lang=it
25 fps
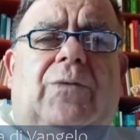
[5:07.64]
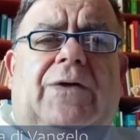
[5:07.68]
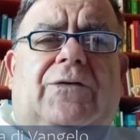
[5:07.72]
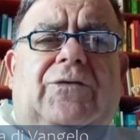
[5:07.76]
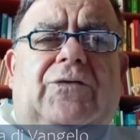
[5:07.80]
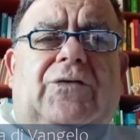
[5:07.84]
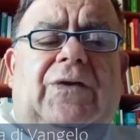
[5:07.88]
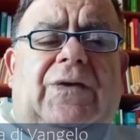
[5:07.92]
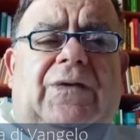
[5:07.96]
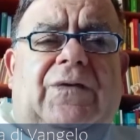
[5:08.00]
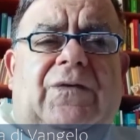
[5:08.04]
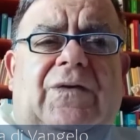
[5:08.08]

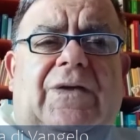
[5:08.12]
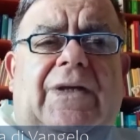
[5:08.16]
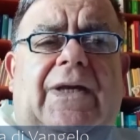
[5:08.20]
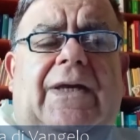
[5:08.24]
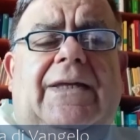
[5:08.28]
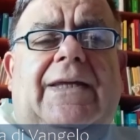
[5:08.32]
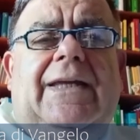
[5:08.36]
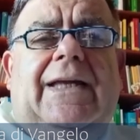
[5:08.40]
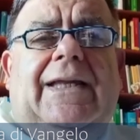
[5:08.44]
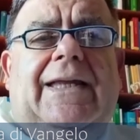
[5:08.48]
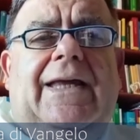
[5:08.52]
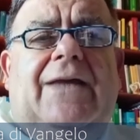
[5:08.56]
ci
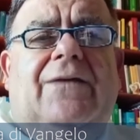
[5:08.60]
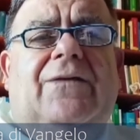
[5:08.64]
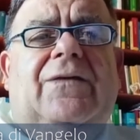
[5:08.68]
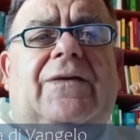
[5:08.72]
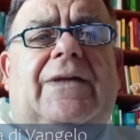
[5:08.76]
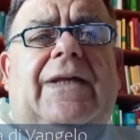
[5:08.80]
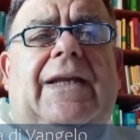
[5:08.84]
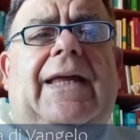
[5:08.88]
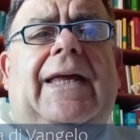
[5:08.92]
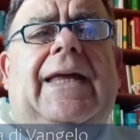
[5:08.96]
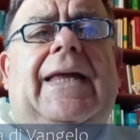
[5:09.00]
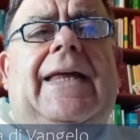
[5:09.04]
insegna ad
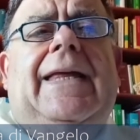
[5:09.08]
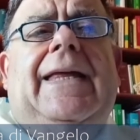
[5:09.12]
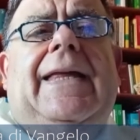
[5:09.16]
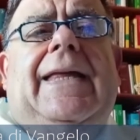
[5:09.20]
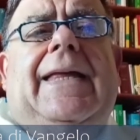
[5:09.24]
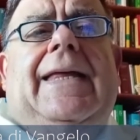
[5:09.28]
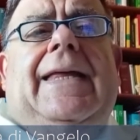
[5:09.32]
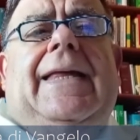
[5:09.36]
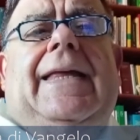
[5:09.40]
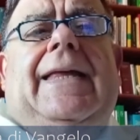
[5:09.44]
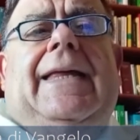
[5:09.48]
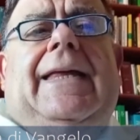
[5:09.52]
essere
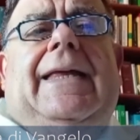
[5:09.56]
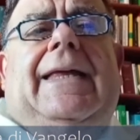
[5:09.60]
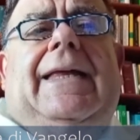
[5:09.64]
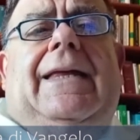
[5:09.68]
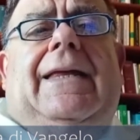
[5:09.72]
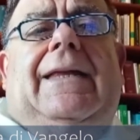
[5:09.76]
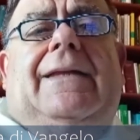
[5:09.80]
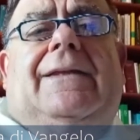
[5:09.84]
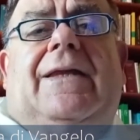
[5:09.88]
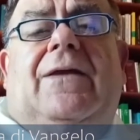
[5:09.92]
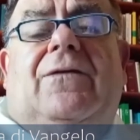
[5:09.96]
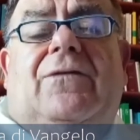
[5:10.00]

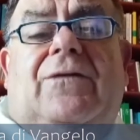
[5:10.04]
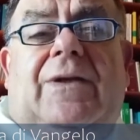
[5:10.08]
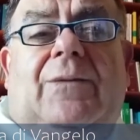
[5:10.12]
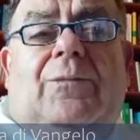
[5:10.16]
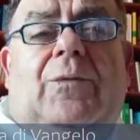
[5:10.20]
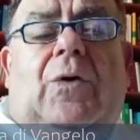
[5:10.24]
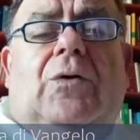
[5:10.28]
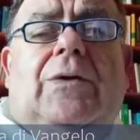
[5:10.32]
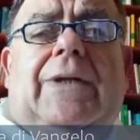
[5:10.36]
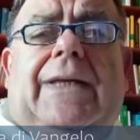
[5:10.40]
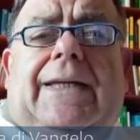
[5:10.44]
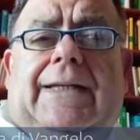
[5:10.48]
eh,
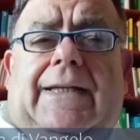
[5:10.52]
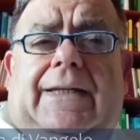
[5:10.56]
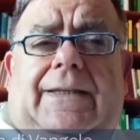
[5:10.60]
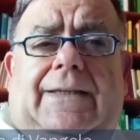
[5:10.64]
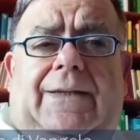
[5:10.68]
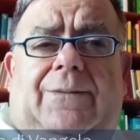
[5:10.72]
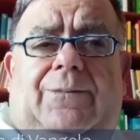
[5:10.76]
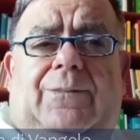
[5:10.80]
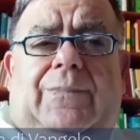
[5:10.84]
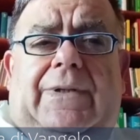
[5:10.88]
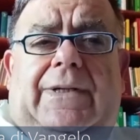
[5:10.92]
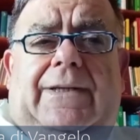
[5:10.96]
testimoni
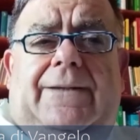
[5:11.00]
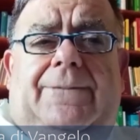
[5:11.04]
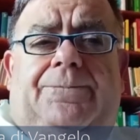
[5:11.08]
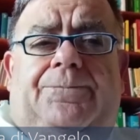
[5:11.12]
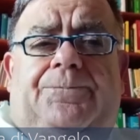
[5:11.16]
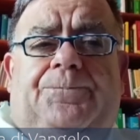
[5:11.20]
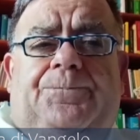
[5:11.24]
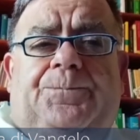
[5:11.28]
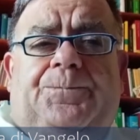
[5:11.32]
credibili,